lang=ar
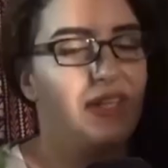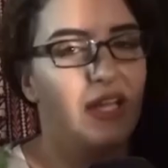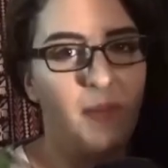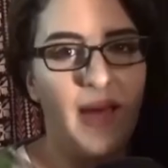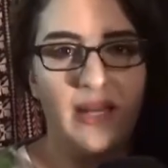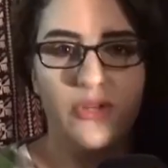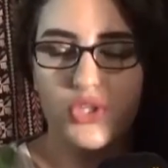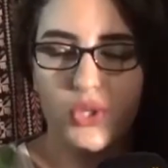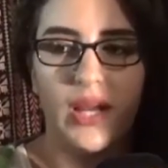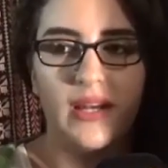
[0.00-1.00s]
في اقبال
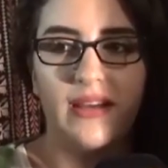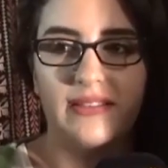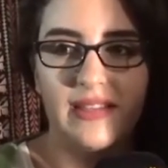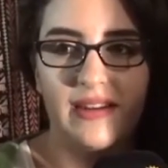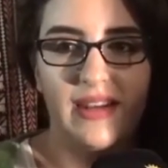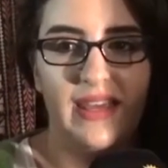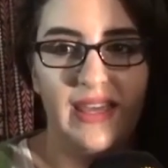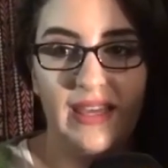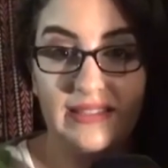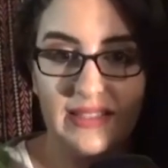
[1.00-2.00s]
نشكر الله كثير
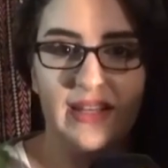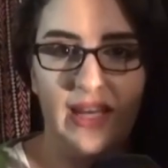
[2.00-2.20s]
آه، كثير